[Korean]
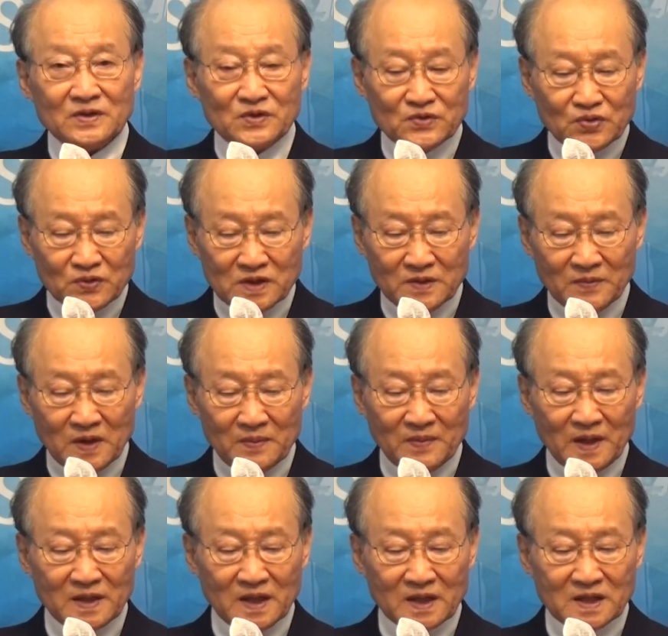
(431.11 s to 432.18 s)
주님을
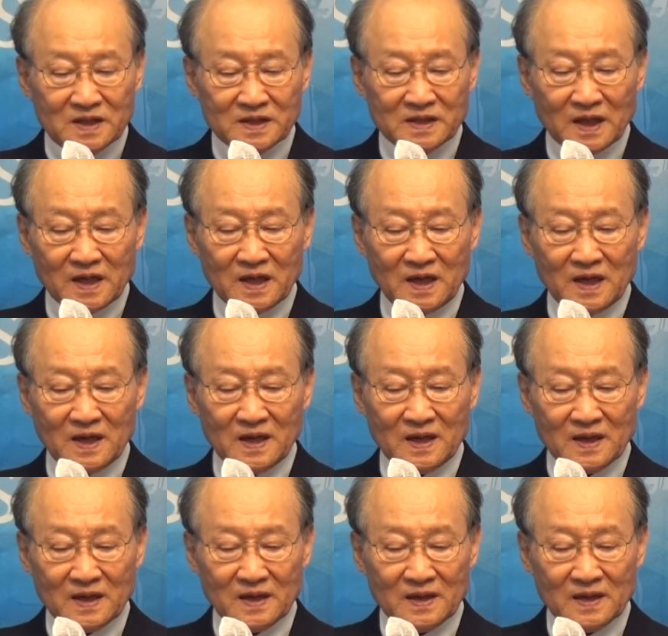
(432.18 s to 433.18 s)
만난 그 자리에